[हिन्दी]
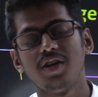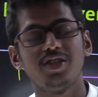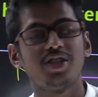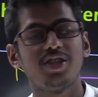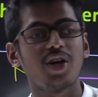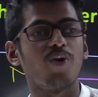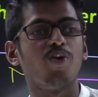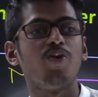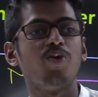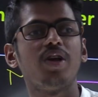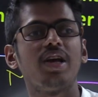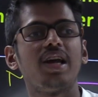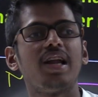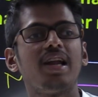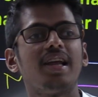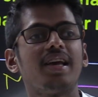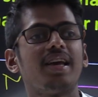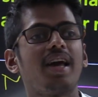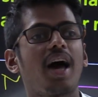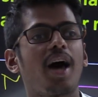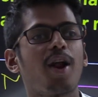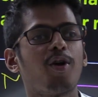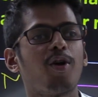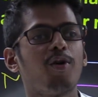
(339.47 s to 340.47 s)
शगुन के लिए
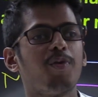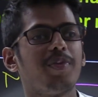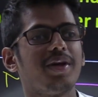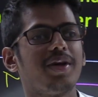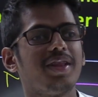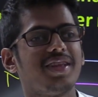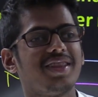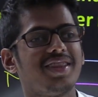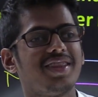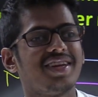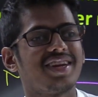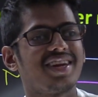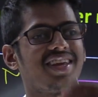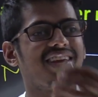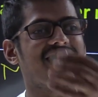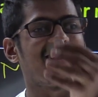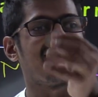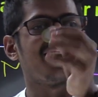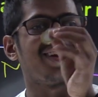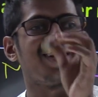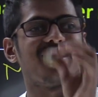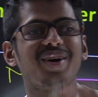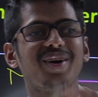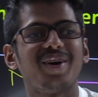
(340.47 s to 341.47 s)
ग्यारह रुपये देते ठीक
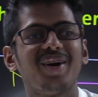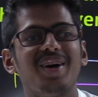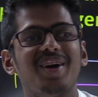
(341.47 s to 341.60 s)
है